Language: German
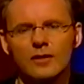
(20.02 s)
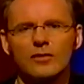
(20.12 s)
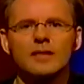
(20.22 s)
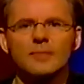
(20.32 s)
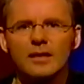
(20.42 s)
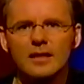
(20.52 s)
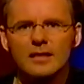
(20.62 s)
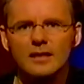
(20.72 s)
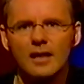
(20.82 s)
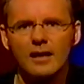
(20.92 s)
Und das macht
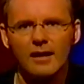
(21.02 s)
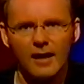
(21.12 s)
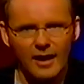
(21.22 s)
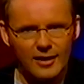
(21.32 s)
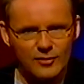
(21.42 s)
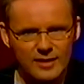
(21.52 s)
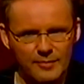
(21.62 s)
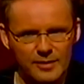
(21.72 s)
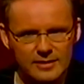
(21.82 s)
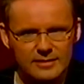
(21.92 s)
jetzt Hajo
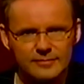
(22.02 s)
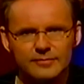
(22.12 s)
Seppelt.